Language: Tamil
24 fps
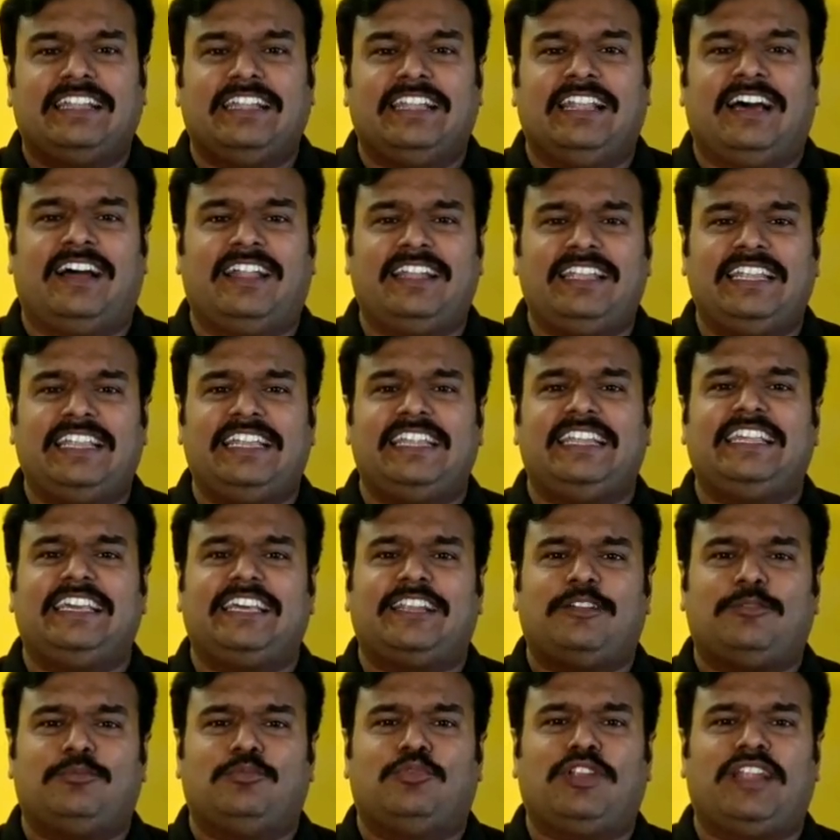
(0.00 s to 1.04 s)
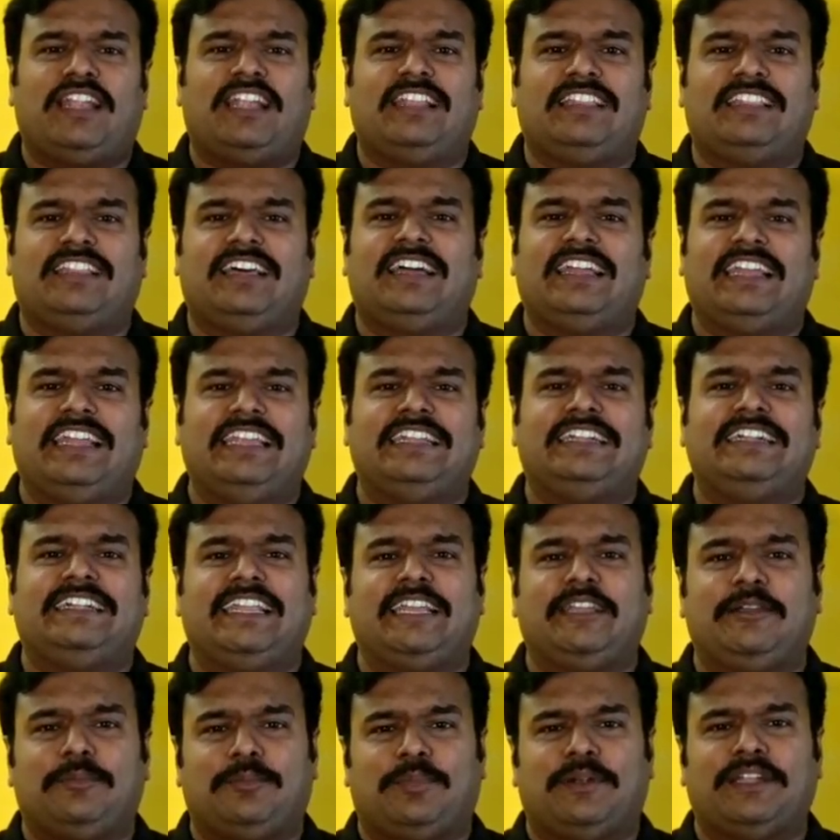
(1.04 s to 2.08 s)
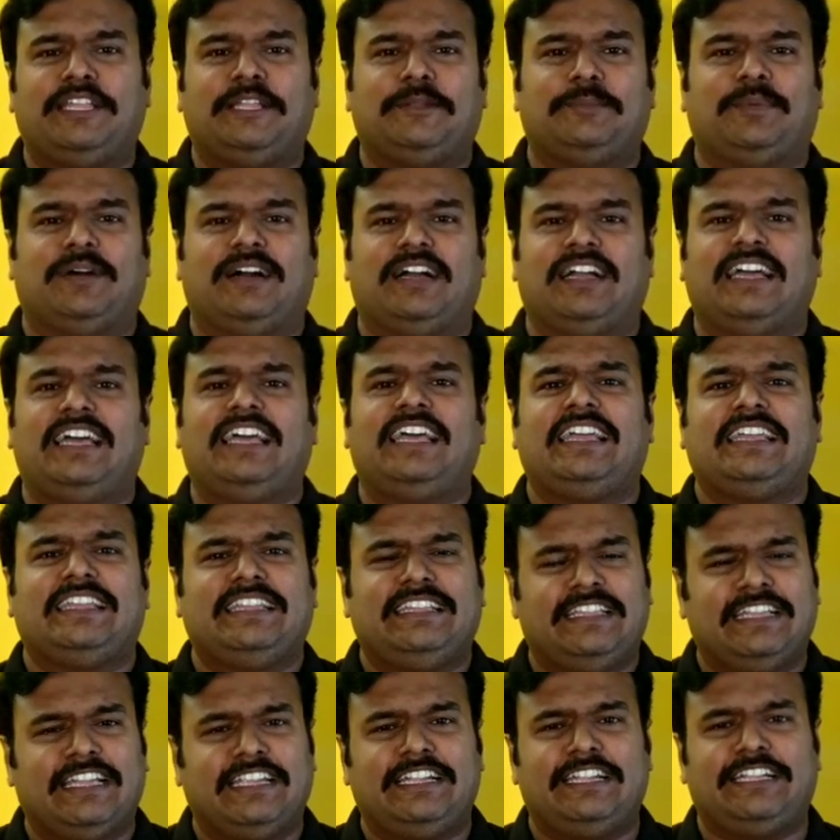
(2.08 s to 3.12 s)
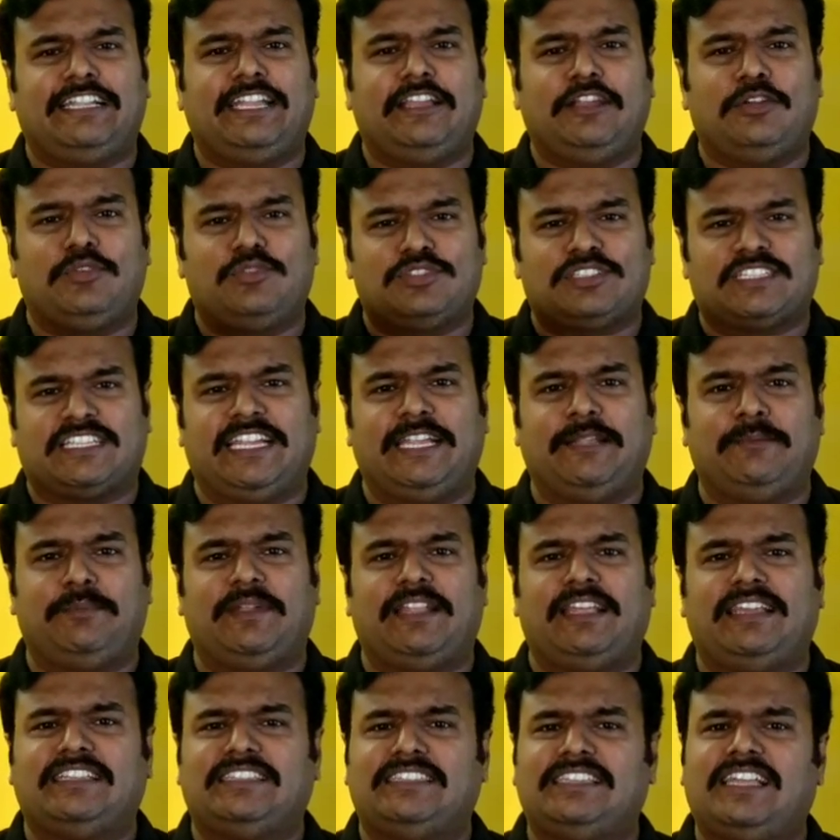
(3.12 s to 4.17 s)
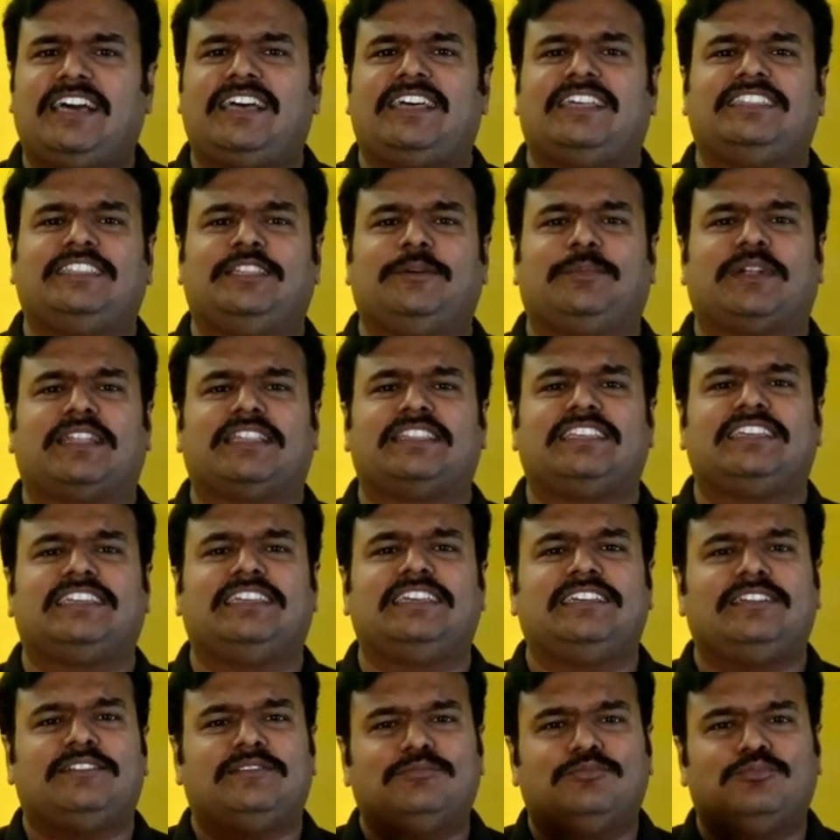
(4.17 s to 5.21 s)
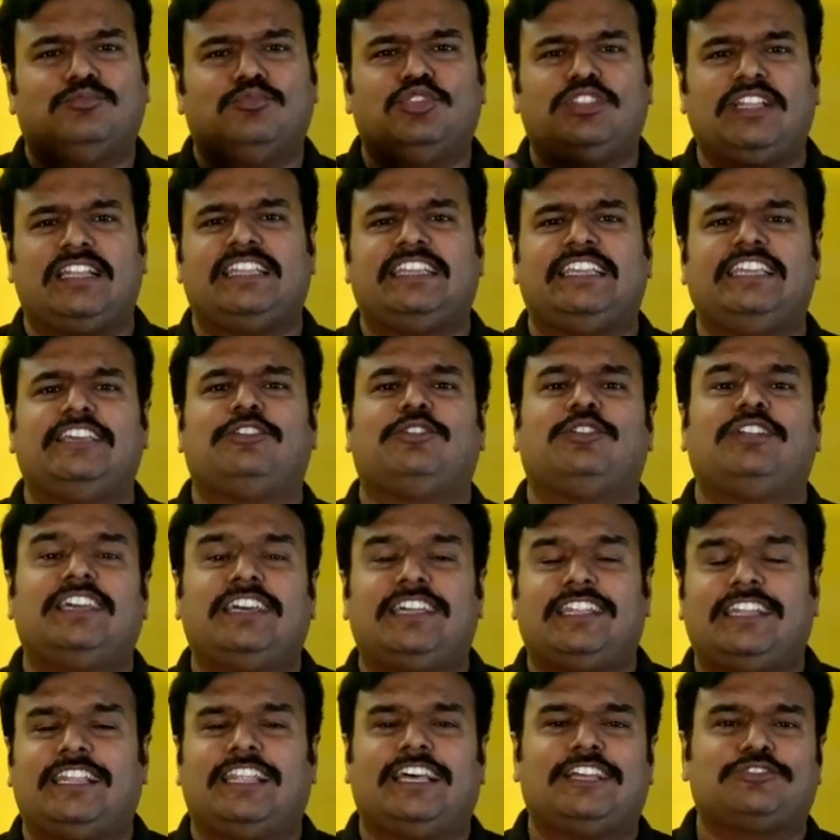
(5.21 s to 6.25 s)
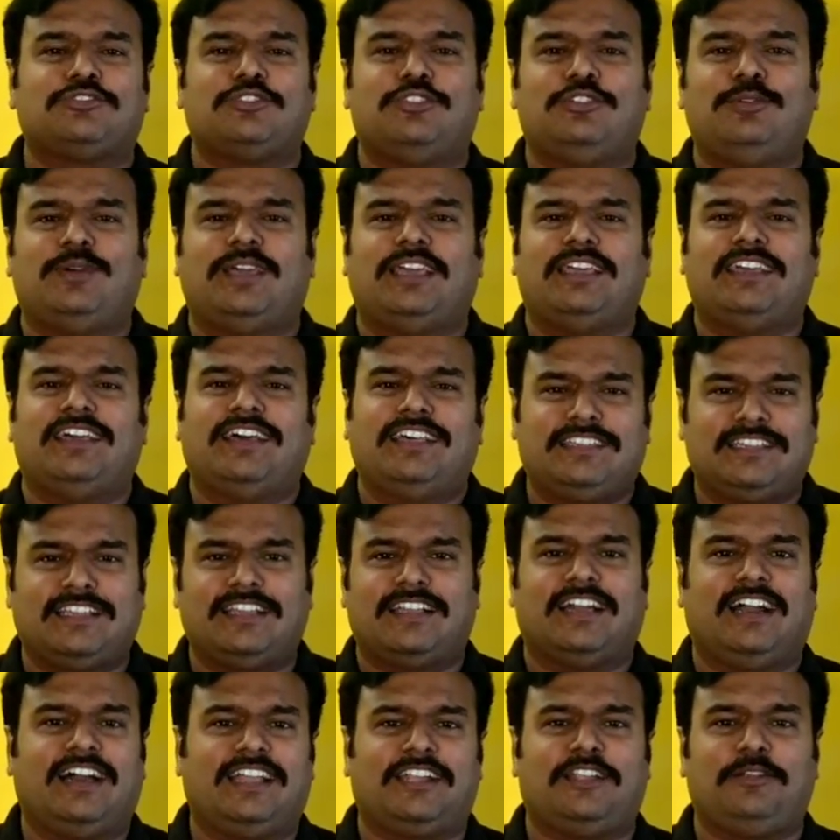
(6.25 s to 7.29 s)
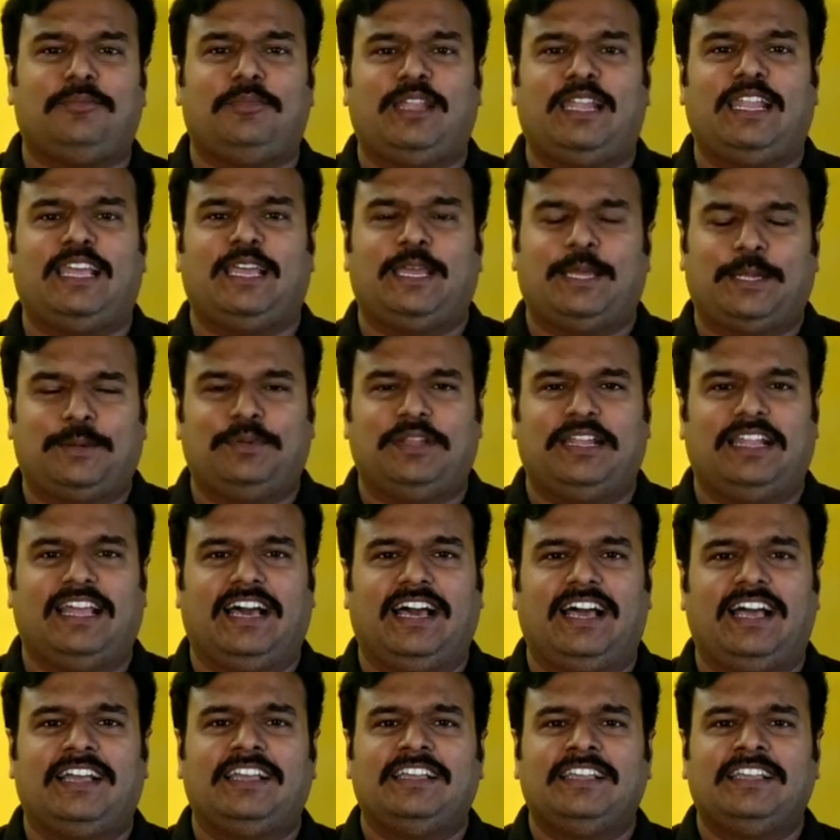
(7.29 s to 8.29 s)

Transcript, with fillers: நான் லீனியர் முறையில தான் எடிட்டிங் பண்ணியிருப்பாங்க எடிட்டிங்கும் ஸ்க்ரீன் பிளேயும் தான் இந்த படத்துக்கு முதல் ஹீரோன்னு நான் சொல்லுவேன் அதுக்கு காரணம் என்ன அப்படின்னா